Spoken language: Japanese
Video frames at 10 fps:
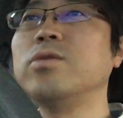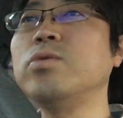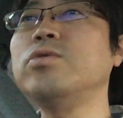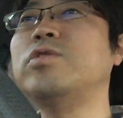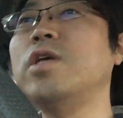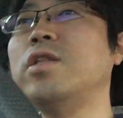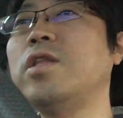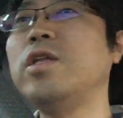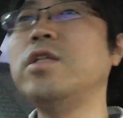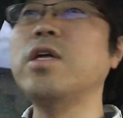という前
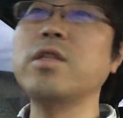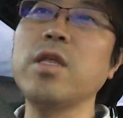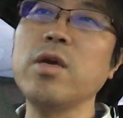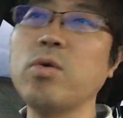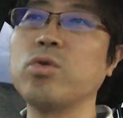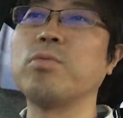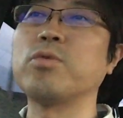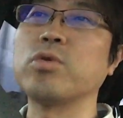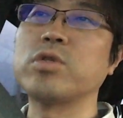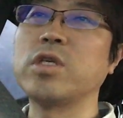提に立って子
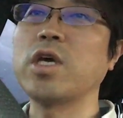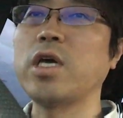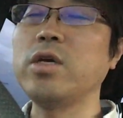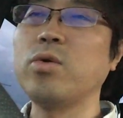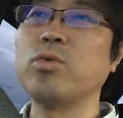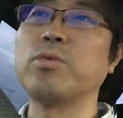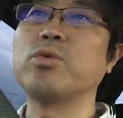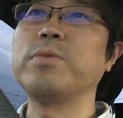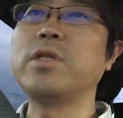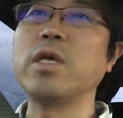供と付き合い、子供
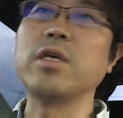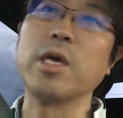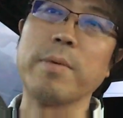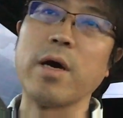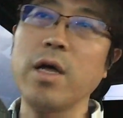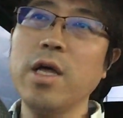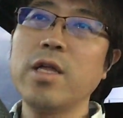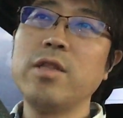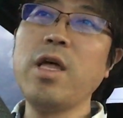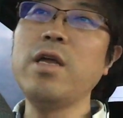と見ていけば
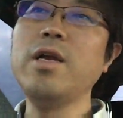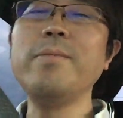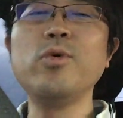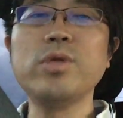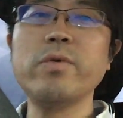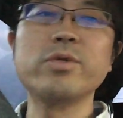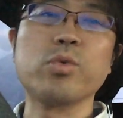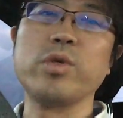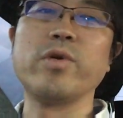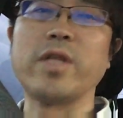何ら問題は
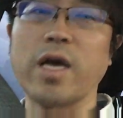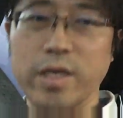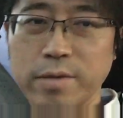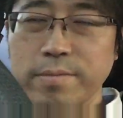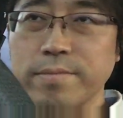そこにはない。